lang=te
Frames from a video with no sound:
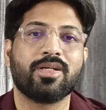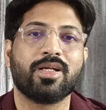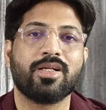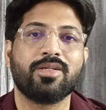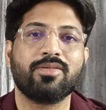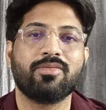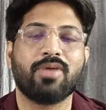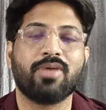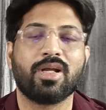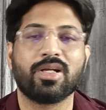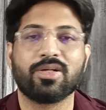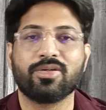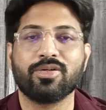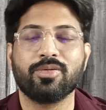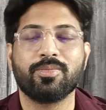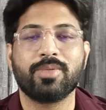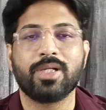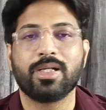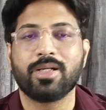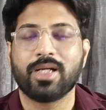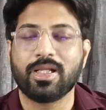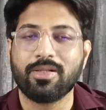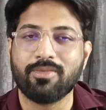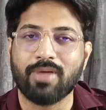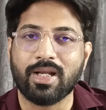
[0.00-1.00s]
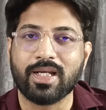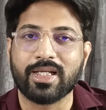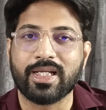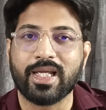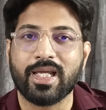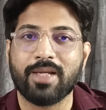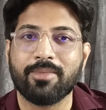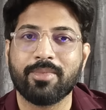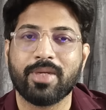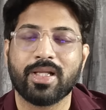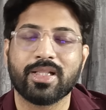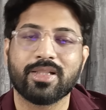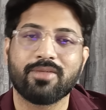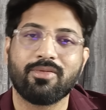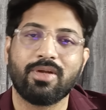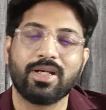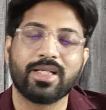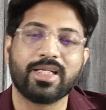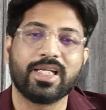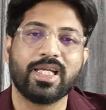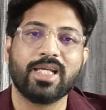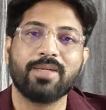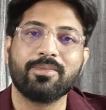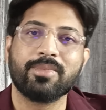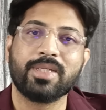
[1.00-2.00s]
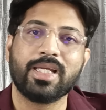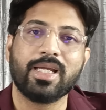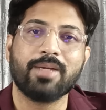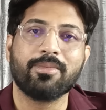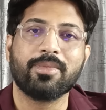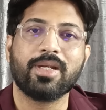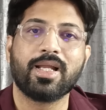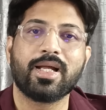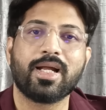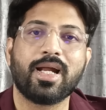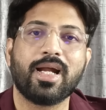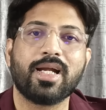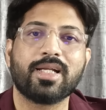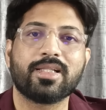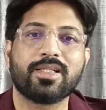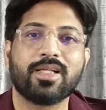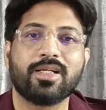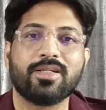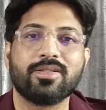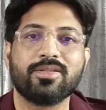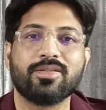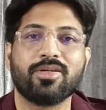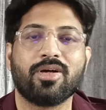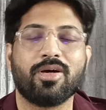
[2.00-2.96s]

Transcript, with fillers: ఉన్నాను వాళ్ళ గ్రూప్ గేమ్ కాదు వాళ్ళ గేమ్ అంతా వాళ్ళ గేమ్ గేమ్ లాగా ఆడతారు